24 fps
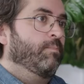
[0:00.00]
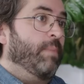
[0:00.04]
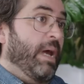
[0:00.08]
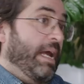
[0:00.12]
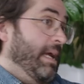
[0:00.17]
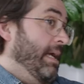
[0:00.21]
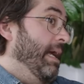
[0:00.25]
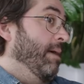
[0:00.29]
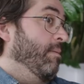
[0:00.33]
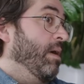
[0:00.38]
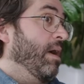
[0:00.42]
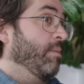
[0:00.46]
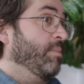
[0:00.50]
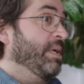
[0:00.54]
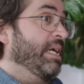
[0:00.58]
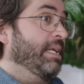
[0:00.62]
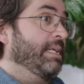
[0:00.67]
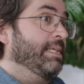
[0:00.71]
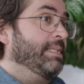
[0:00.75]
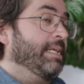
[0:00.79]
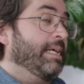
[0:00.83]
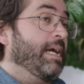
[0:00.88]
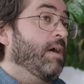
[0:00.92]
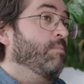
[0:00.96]
Bien, à, bien
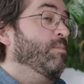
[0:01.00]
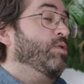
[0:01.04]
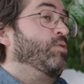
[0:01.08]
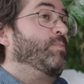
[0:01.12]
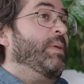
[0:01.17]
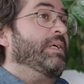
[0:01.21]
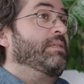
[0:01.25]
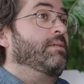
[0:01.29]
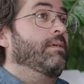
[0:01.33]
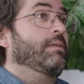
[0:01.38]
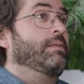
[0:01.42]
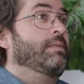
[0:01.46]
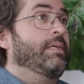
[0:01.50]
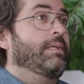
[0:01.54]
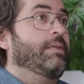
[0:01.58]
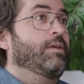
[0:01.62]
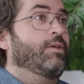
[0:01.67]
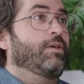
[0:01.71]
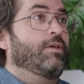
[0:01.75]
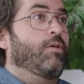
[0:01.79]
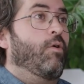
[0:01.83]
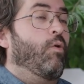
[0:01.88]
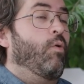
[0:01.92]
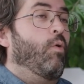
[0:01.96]
des égards, mais je pense que, tu sais,
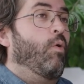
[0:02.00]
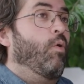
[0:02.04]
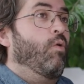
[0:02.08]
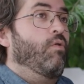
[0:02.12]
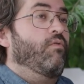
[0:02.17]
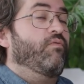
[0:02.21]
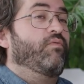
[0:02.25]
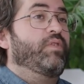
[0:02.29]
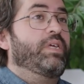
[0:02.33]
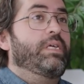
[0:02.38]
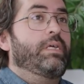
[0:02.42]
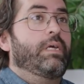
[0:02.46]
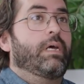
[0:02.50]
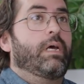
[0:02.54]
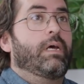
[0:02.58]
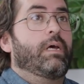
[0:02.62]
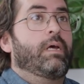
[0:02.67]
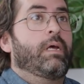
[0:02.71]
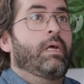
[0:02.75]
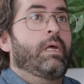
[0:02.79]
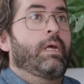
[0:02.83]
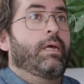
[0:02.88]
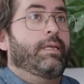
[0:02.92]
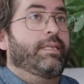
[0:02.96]
on, le vit. Euh,
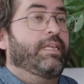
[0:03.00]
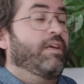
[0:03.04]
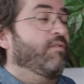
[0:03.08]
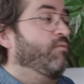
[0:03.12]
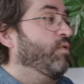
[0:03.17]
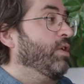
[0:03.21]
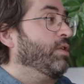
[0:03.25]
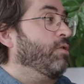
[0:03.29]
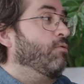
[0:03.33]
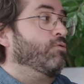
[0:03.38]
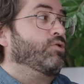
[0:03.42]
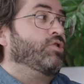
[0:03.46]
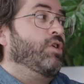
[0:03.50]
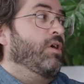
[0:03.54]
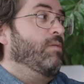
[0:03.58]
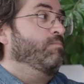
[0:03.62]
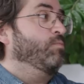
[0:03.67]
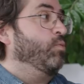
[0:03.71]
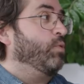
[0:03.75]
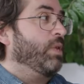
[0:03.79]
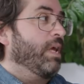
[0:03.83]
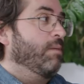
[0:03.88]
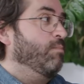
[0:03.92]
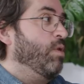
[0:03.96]
des fois, ton
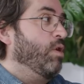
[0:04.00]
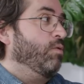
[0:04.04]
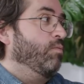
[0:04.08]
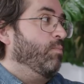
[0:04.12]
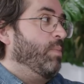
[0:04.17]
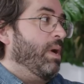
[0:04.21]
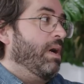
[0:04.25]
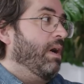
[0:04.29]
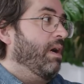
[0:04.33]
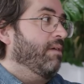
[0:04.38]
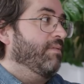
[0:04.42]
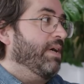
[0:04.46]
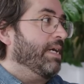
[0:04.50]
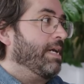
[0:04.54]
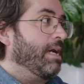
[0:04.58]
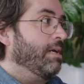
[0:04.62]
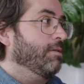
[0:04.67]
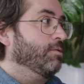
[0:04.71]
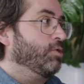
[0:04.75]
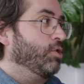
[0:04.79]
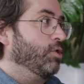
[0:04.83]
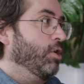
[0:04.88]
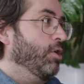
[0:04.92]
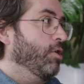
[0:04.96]
chum ou ta blonde part en
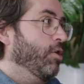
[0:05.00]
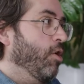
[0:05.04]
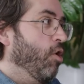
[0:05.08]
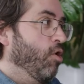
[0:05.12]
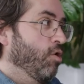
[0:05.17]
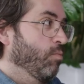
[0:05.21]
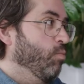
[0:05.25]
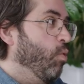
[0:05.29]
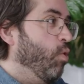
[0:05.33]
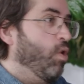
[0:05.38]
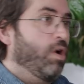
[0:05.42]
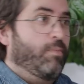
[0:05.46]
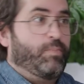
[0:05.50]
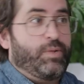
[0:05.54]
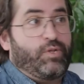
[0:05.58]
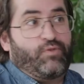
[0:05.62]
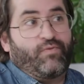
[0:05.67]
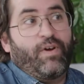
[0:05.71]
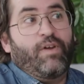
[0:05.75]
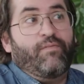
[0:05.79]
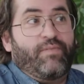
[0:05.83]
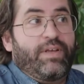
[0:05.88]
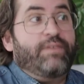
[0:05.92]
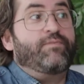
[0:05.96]
vacances mhm. euh, un mois, puis
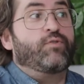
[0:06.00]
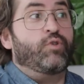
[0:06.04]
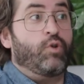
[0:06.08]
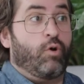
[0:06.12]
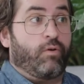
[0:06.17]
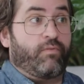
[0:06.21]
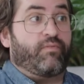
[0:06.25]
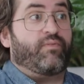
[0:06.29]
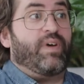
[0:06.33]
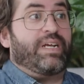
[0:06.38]
tu vas le vivre d'une autre